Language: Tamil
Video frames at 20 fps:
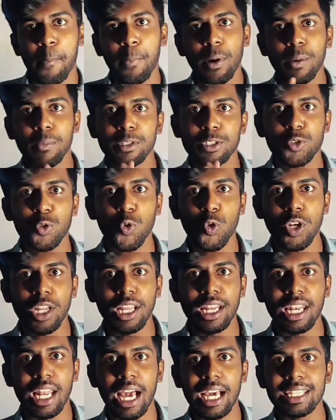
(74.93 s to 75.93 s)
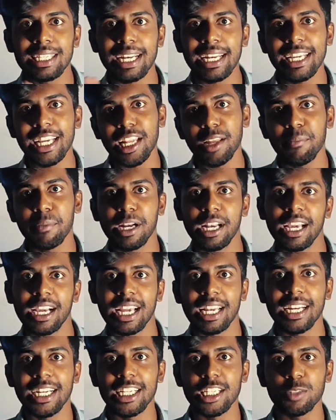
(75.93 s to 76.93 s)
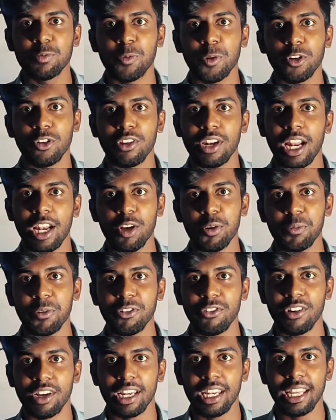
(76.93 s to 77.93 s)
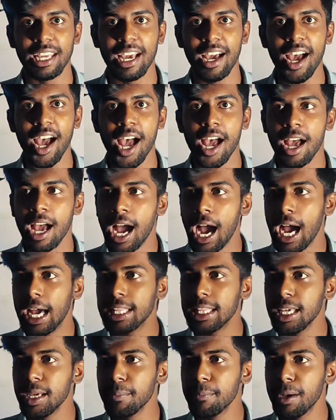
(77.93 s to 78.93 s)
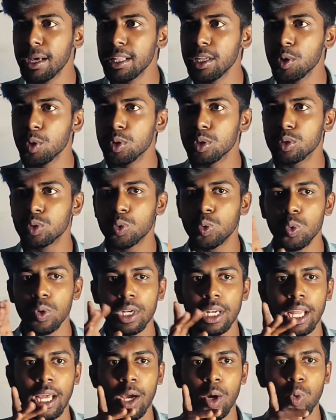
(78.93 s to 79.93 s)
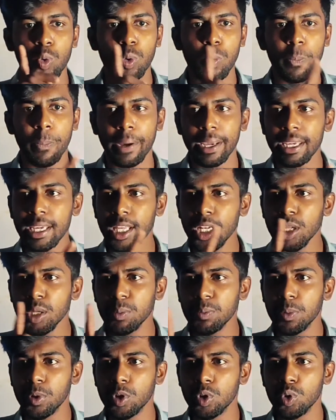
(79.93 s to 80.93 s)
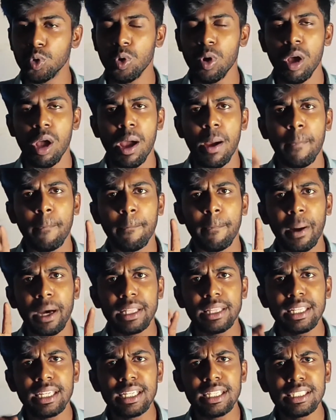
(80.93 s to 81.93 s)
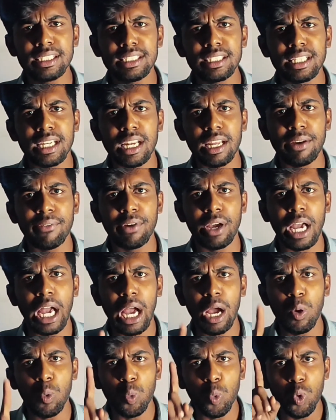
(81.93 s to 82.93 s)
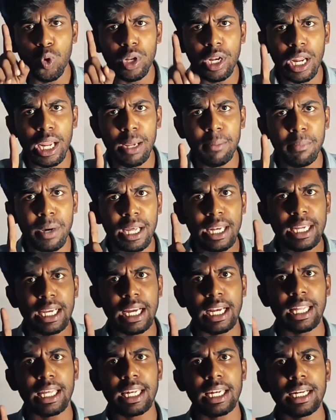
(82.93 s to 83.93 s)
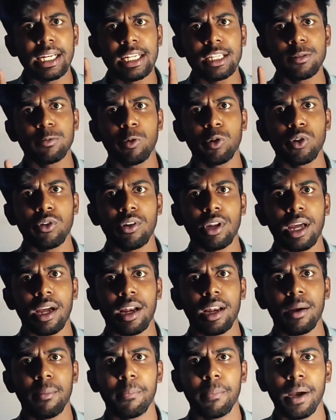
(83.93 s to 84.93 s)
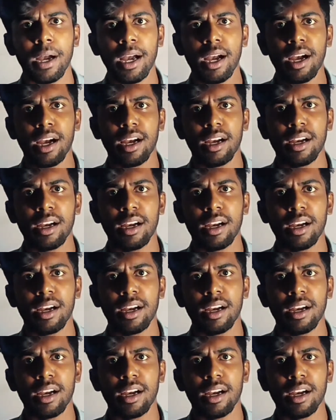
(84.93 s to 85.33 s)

இப்போ நம்ம ஸ்கூல்ல எல்லாம் சனிக்கிழமை ஆனால் கலர் ட்ரெஸ் போட்டு ஒரு அலோவ் பண்ணுவாங்க இல்லையா அதே மாதிரி ஒரு ஸ்கூல்ல ஒரு பையனும் பொண்ணும் பதினஞ்சு தடவை ஒரே மாதிரி கலர்ல ட்ரெஸ் போட்டு வர்றாங்களாம்ப்பா